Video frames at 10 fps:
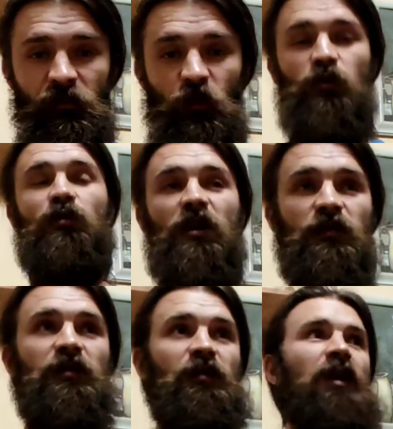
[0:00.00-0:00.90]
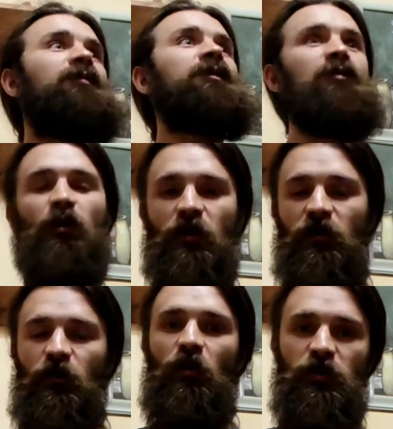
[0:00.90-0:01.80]
То, что нас вызывает восторг.
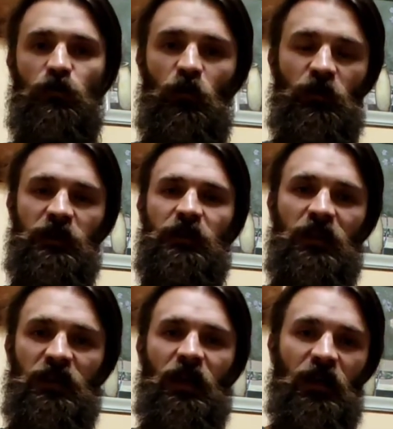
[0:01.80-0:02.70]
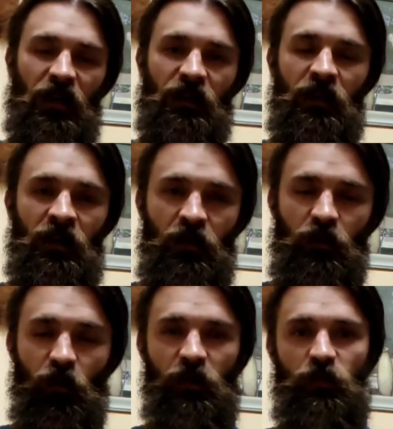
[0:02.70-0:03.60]
То, от чего у нас глаза горят.
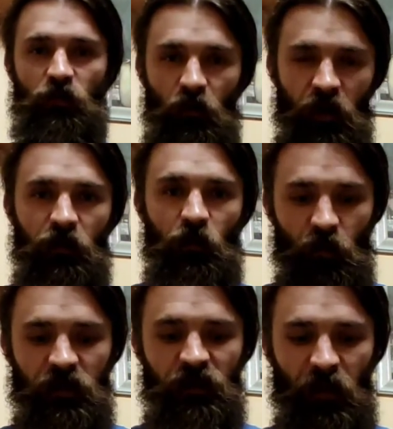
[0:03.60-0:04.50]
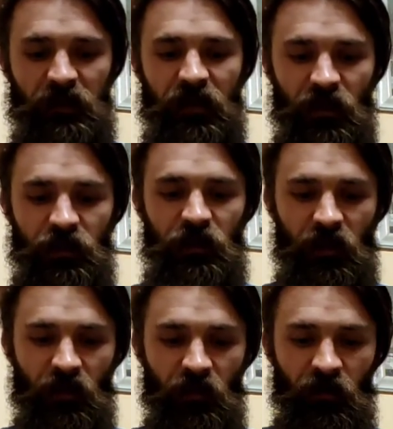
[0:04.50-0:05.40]
То, ради чего мы готовы просыпаться каждый
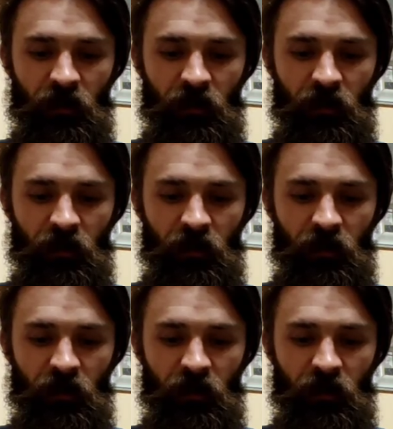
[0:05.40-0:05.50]
день.